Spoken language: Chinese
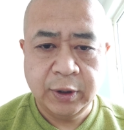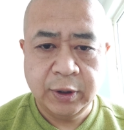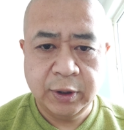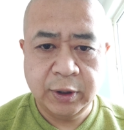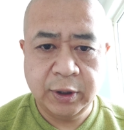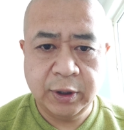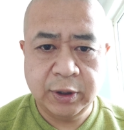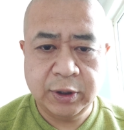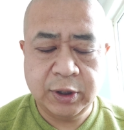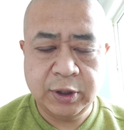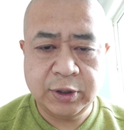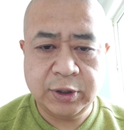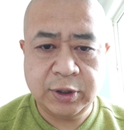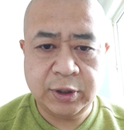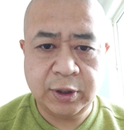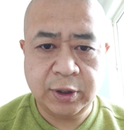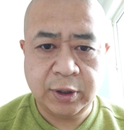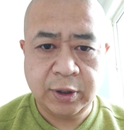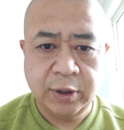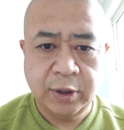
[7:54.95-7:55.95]
呃，以
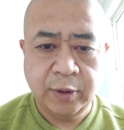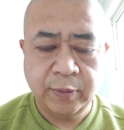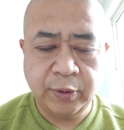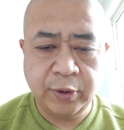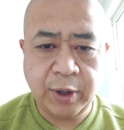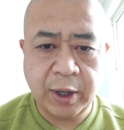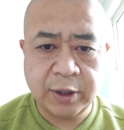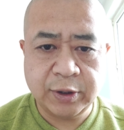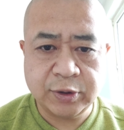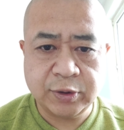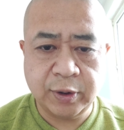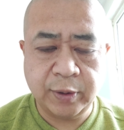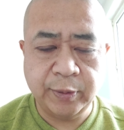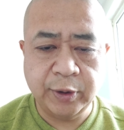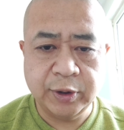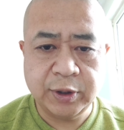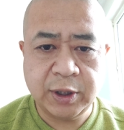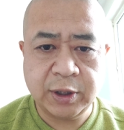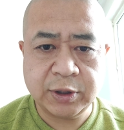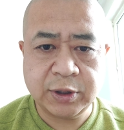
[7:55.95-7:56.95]
及不愿意做
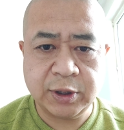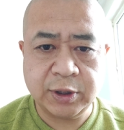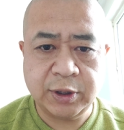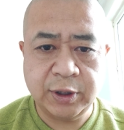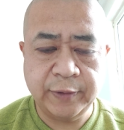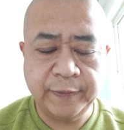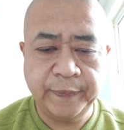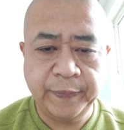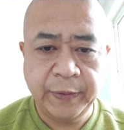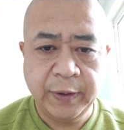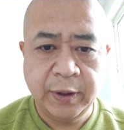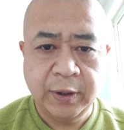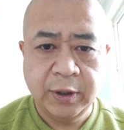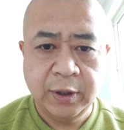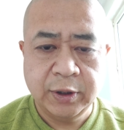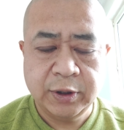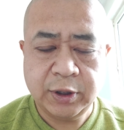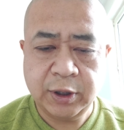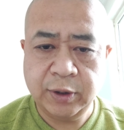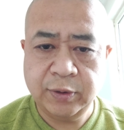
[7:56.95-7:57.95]
某些事情，
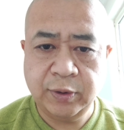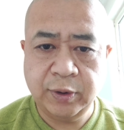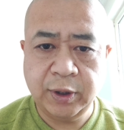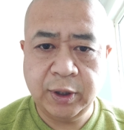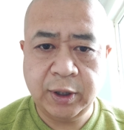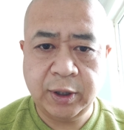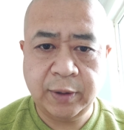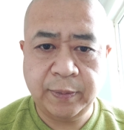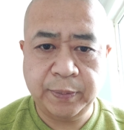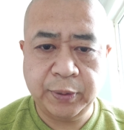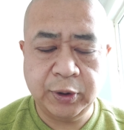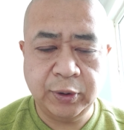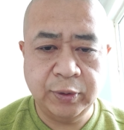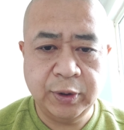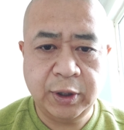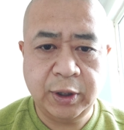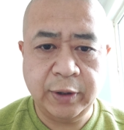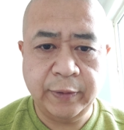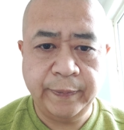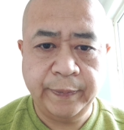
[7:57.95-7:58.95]
这个女的不同
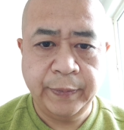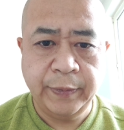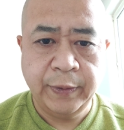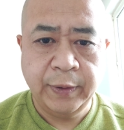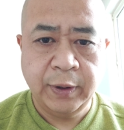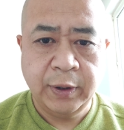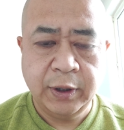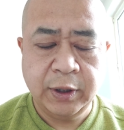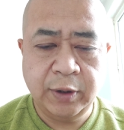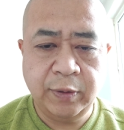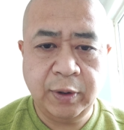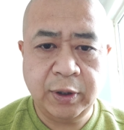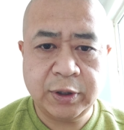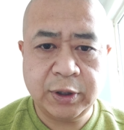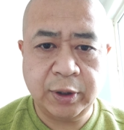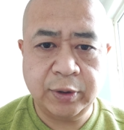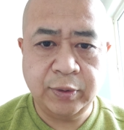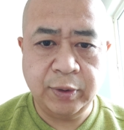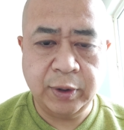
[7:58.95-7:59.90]
意，因为这个